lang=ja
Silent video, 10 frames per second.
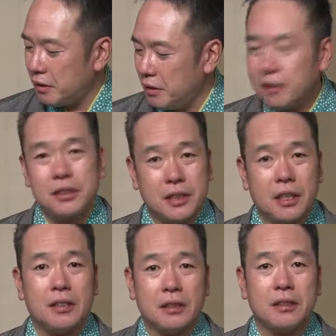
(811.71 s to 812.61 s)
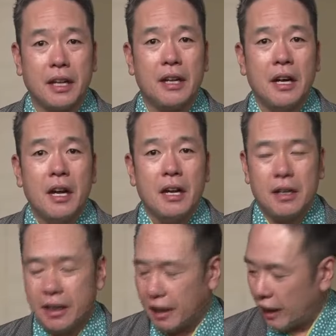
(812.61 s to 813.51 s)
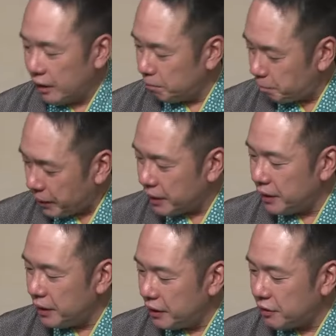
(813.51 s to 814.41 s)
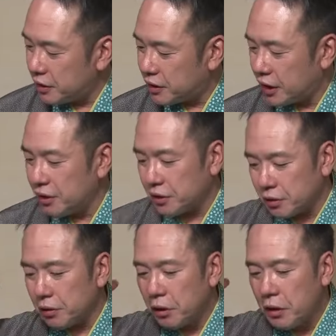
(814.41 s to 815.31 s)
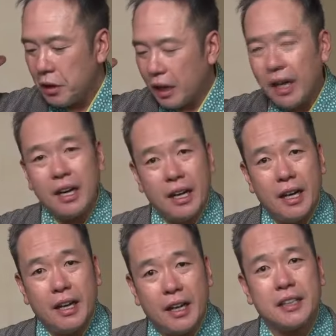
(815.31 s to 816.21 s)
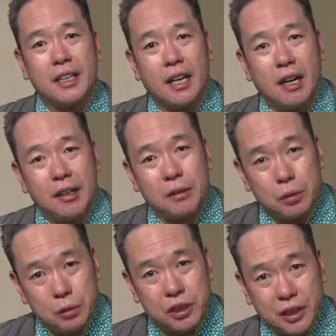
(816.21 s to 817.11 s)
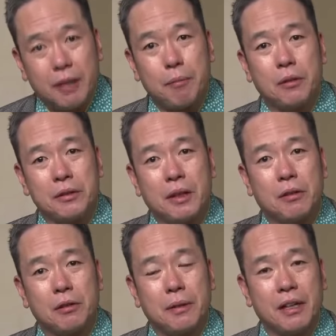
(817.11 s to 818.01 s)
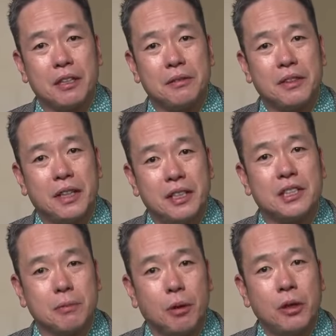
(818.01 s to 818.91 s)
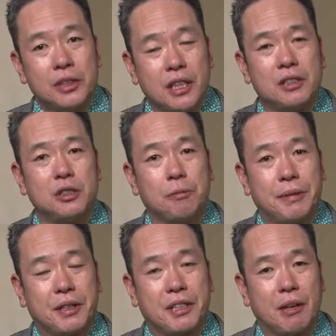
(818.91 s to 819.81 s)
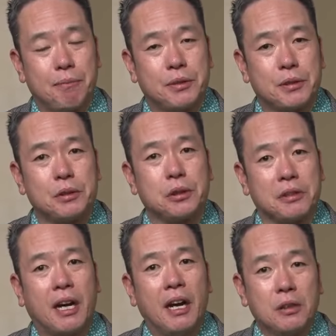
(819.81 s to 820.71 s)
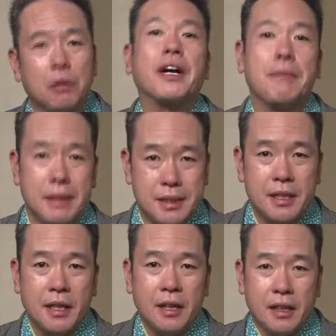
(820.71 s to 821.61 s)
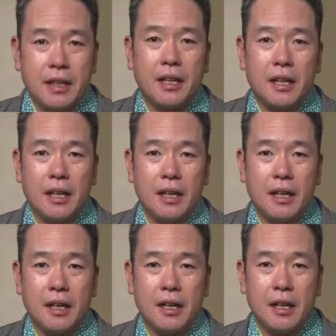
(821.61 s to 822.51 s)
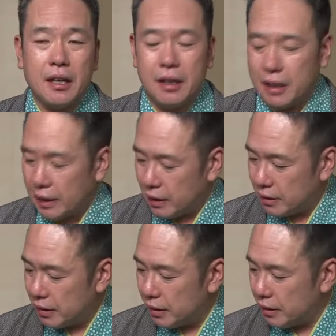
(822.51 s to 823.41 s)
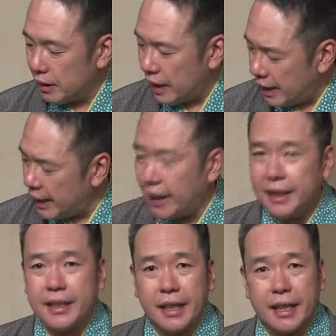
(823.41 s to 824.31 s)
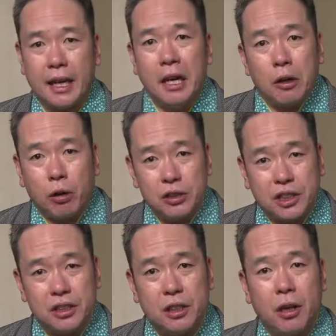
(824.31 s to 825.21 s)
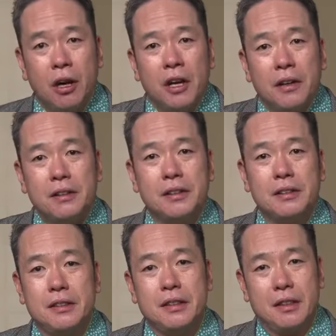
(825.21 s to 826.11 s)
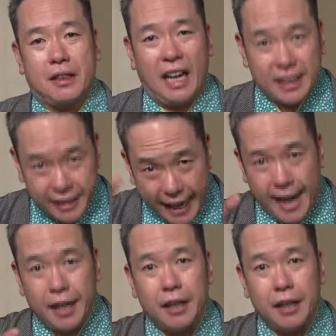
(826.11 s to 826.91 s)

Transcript: 井口選手で、えー、完璧に井口選手の考え方として僕はこの番組ではいつも選手をピックアップする時は捉えます。えー、だから何が言いたいか今週の格言